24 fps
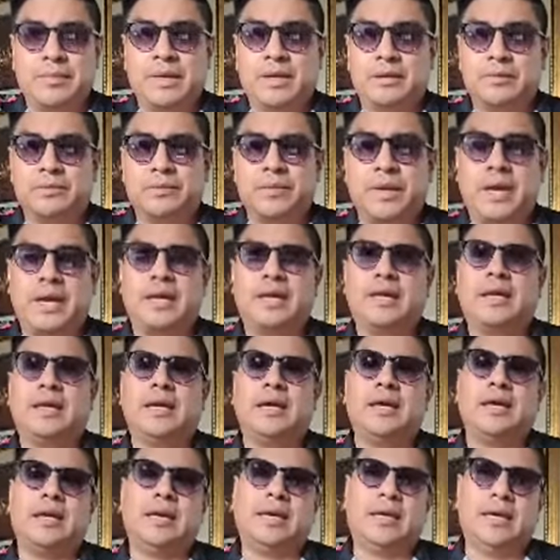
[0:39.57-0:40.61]

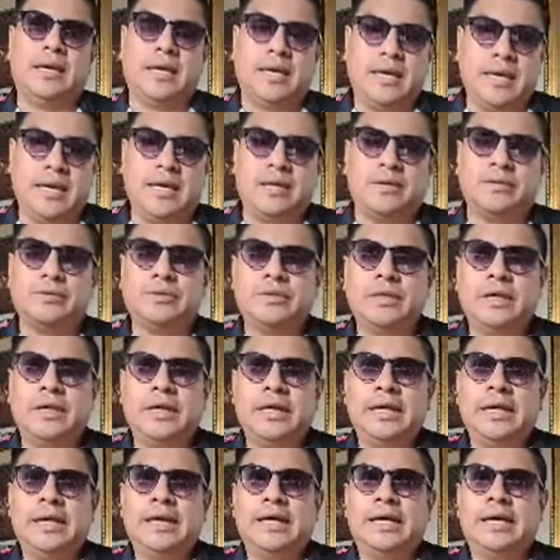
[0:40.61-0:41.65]
conviene, y, quiero
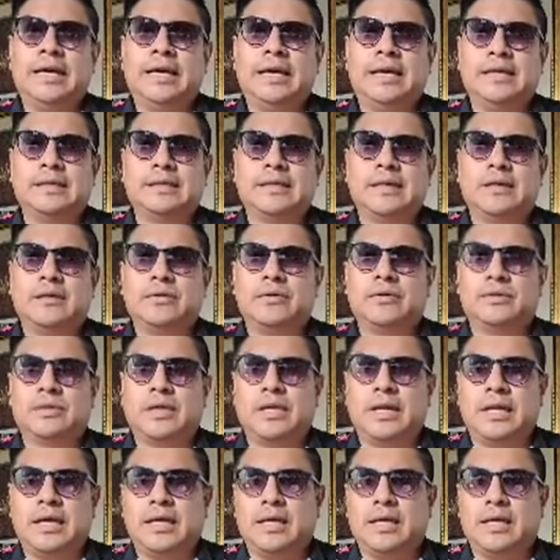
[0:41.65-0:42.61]
es dar a conocer a